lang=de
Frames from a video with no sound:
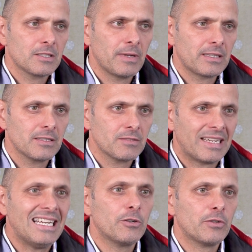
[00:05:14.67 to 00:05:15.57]
Zweitens,
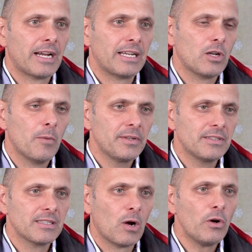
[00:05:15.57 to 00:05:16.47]
wenn Löcher reinkommen,
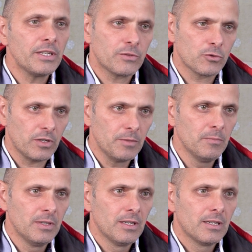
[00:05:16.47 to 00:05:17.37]
ist es auch nicht so
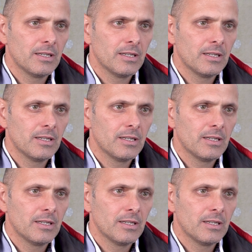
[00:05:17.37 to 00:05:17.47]
schlimm.